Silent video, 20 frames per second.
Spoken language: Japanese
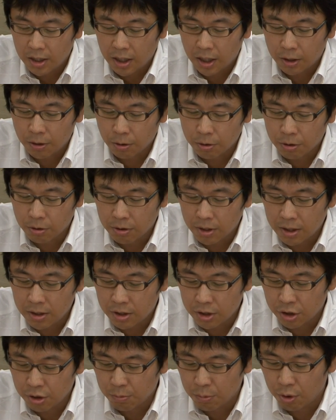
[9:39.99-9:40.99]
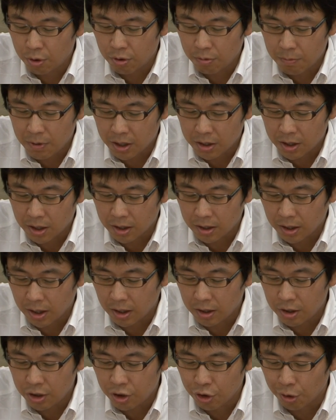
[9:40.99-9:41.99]
えー、特許件数も、まあ、ひゃっ
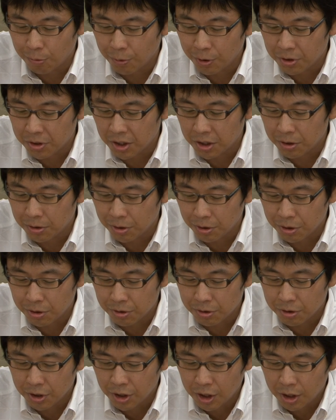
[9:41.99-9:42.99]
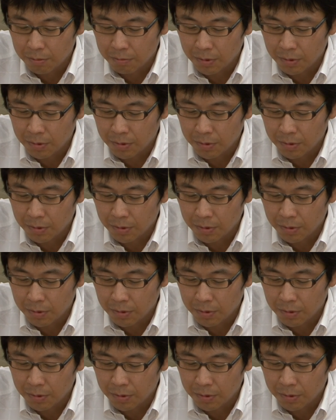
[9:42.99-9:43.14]
けん以上持っているという、